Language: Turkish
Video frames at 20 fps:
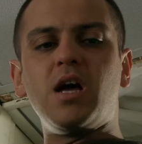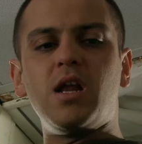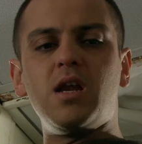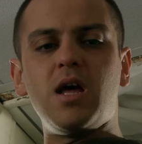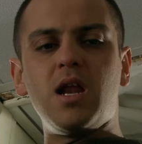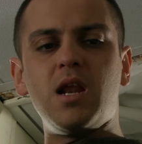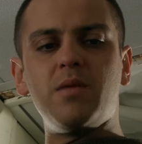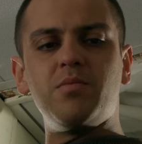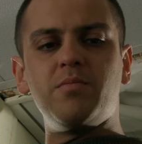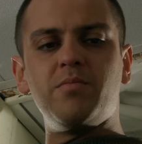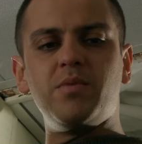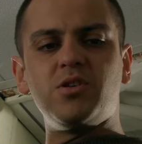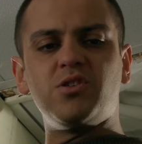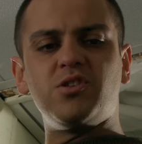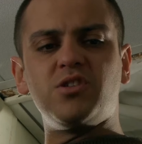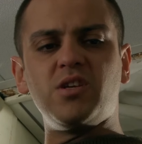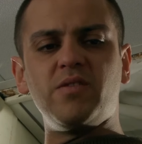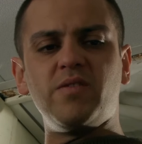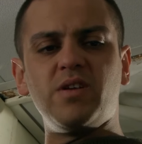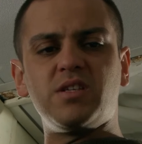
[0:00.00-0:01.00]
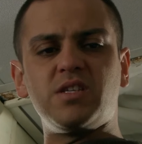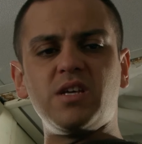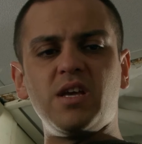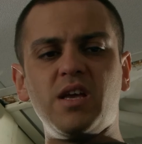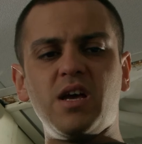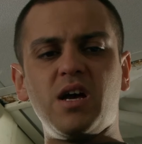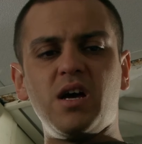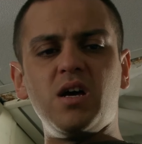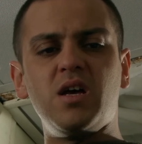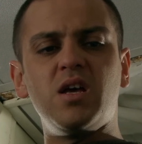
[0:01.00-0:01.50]
Allah'ına bin beş yüz seversen
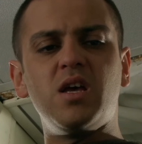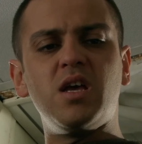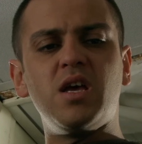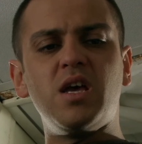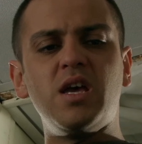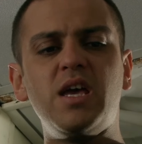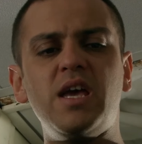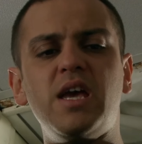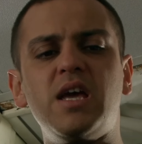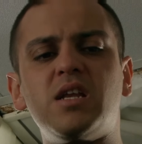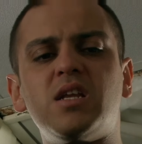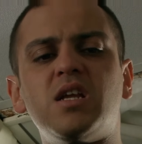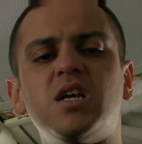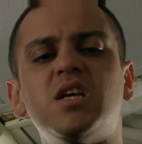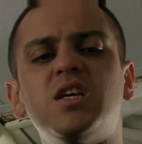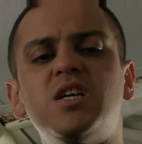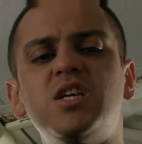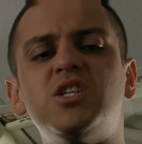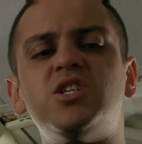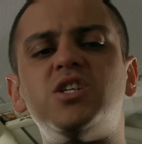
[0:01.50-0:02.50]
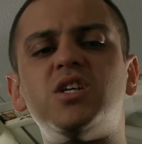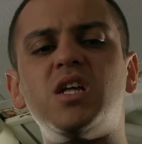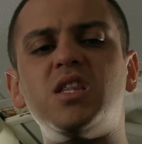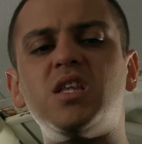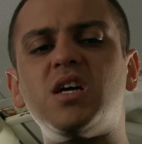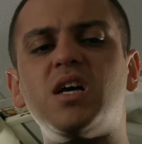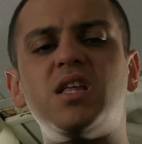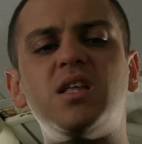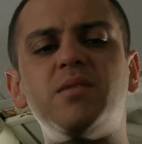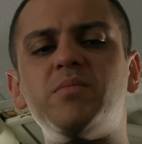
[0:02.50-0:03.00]
ya. Eğer hijyene
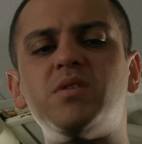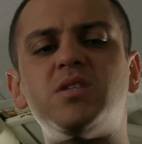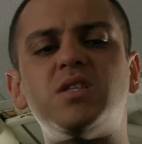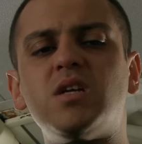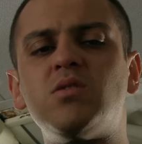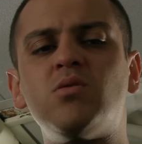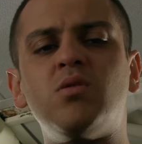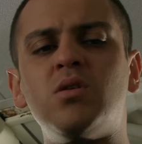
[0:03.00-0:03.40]
dikkat etmezsen ne